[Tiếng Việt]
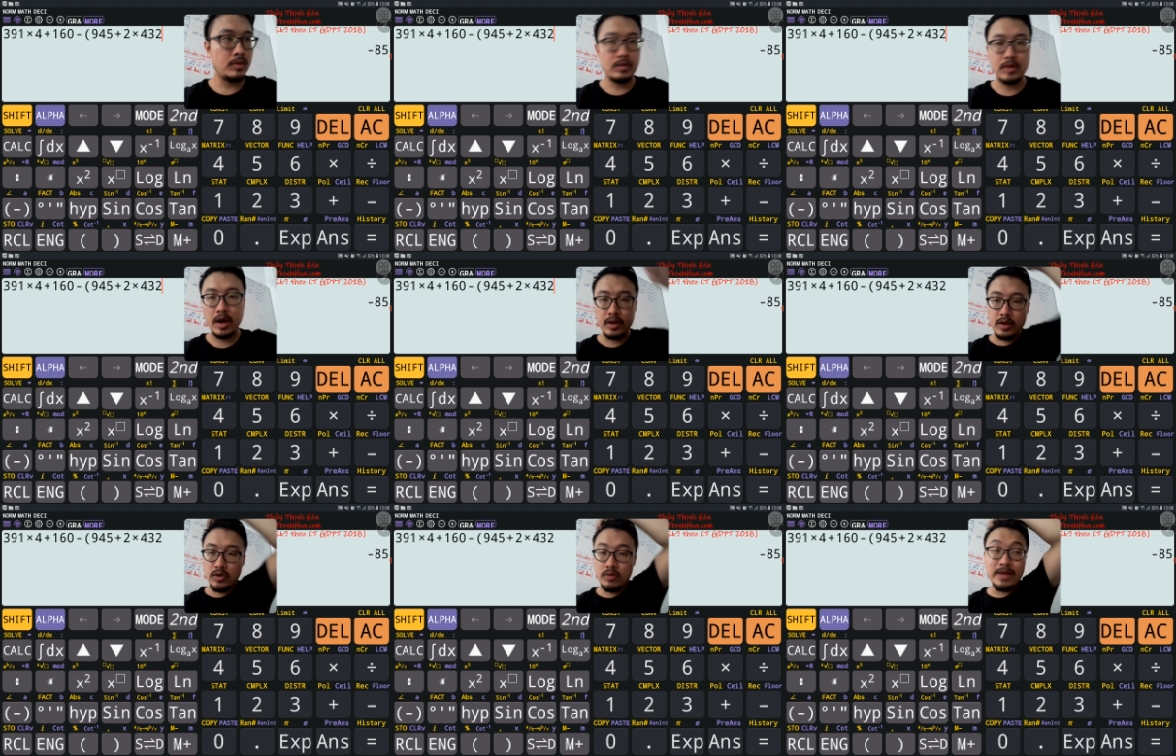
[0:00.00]
rồi
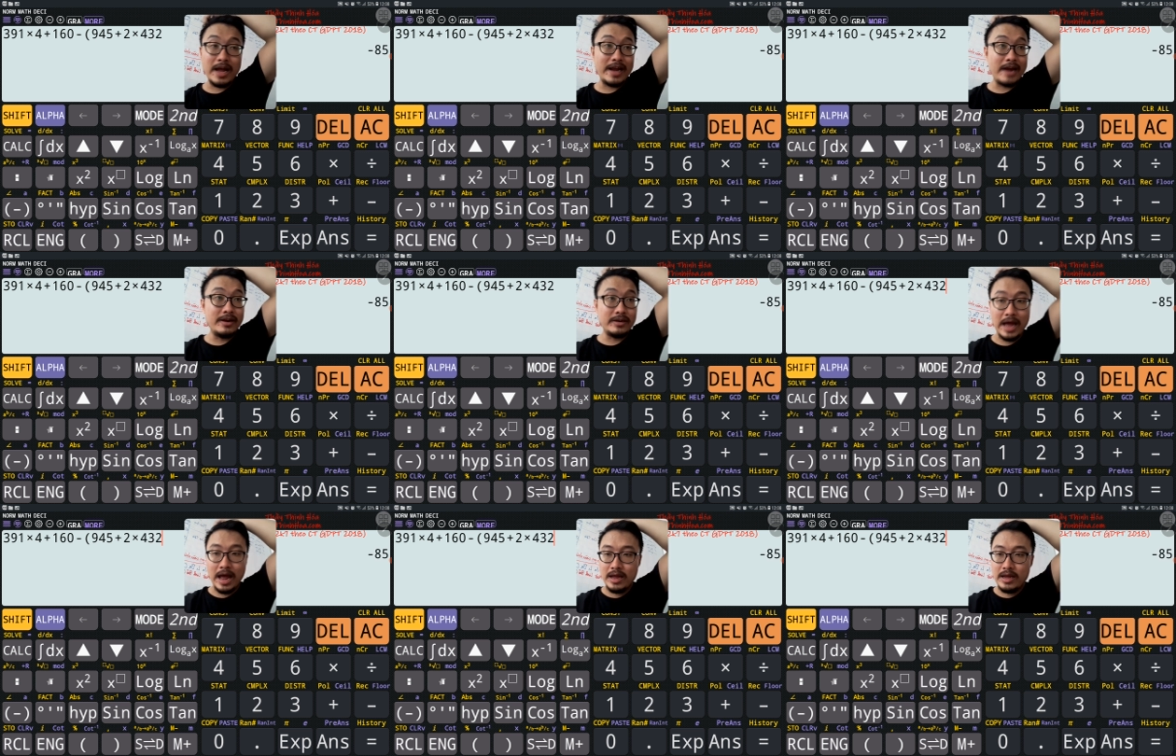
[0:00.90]
chúng ta ra được
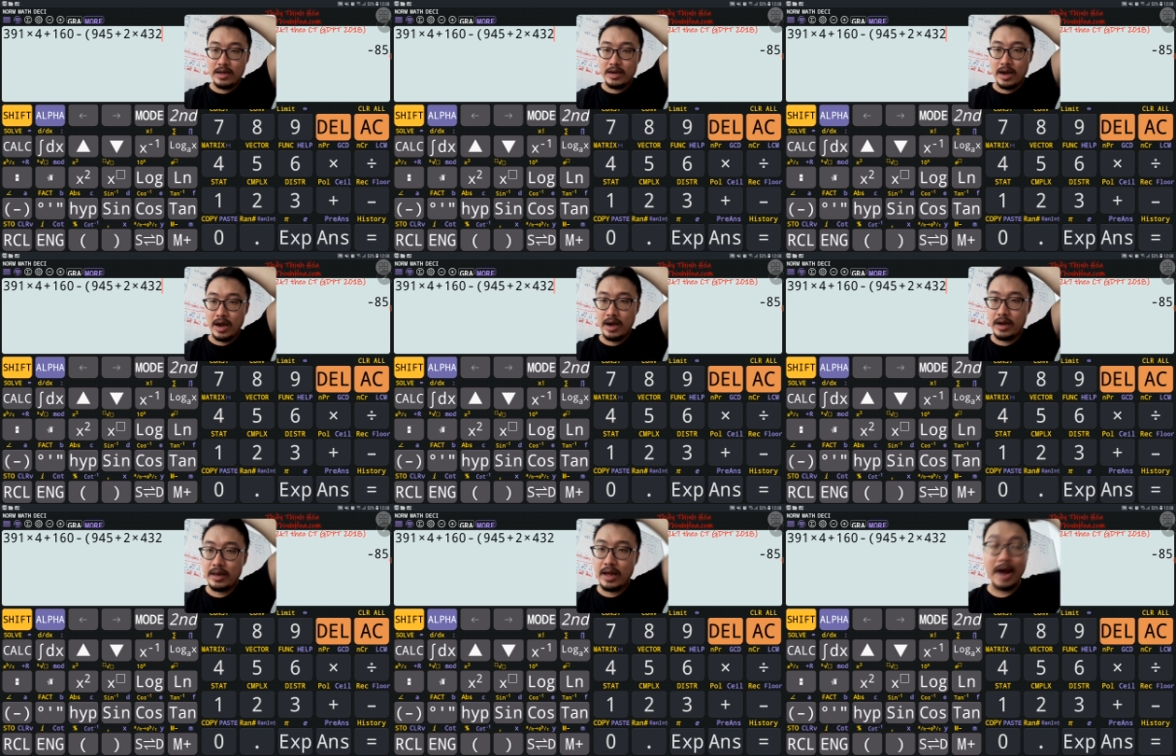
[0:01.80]
là à,
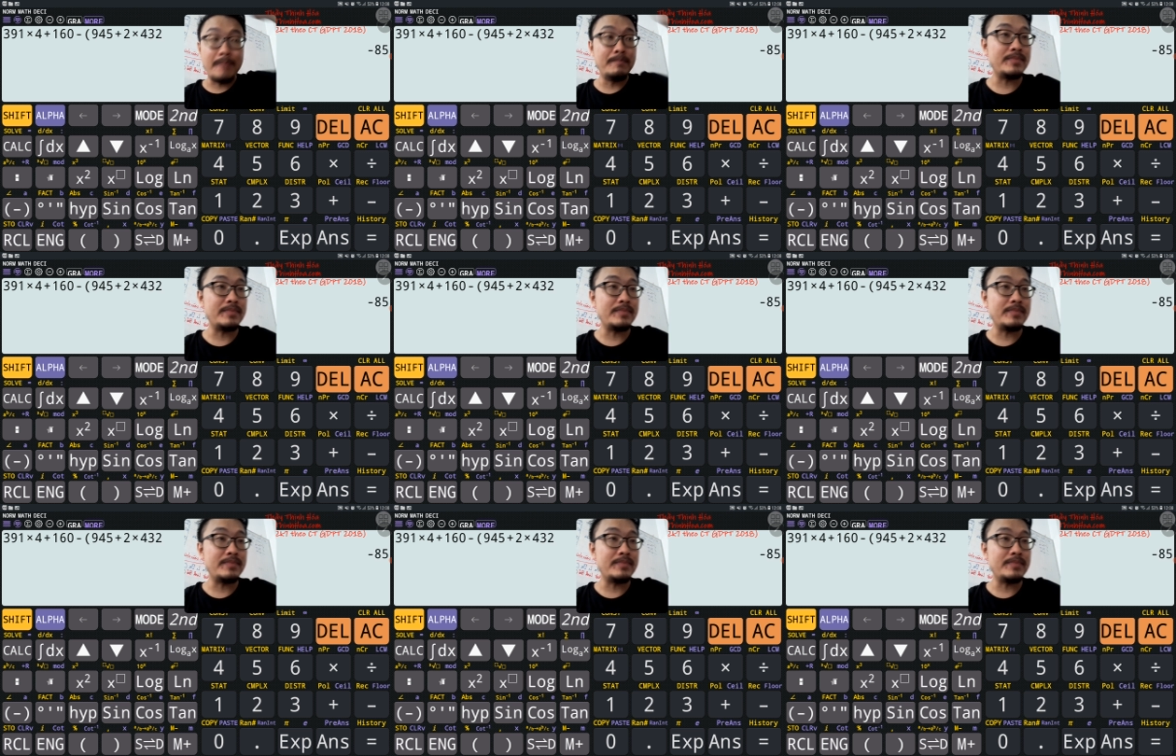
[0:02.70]
âm